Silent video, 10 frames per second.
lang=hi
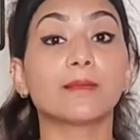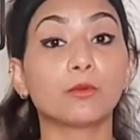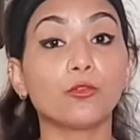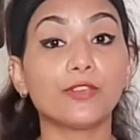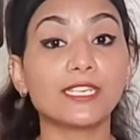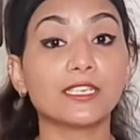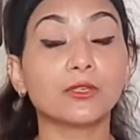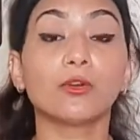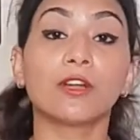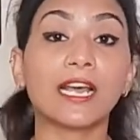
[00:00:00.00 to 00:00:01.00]
सबको फेस
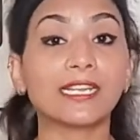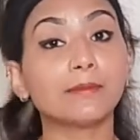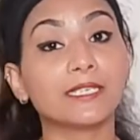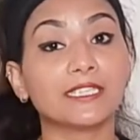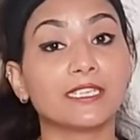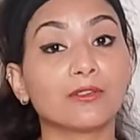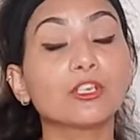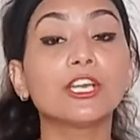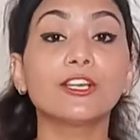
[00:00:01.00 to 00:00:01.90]
करो और आगे बढ़ते रहो